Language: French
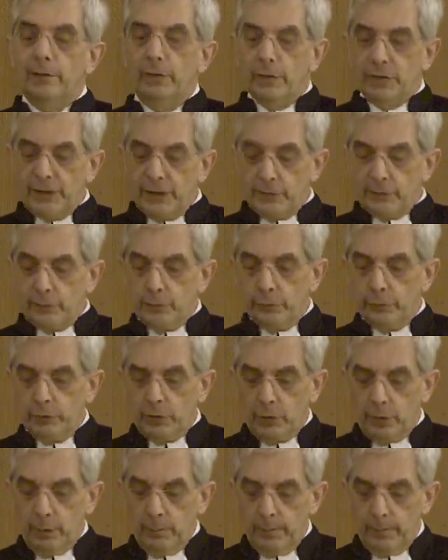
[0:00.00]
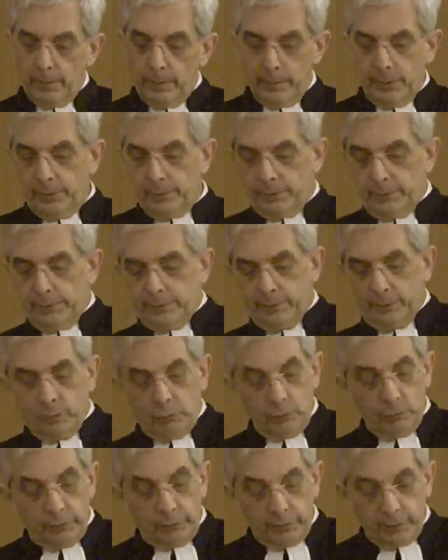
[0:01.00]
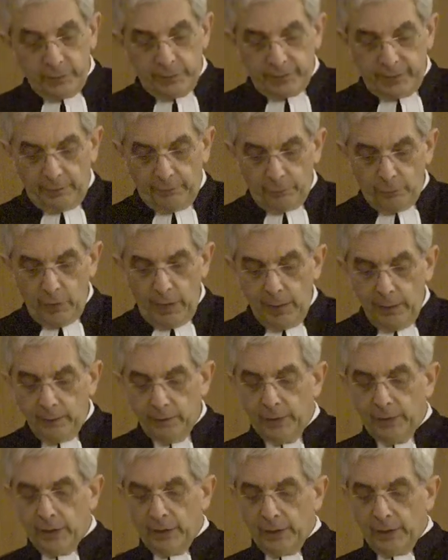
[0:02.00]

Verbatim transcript: Jésus comme euh, source de sa foi,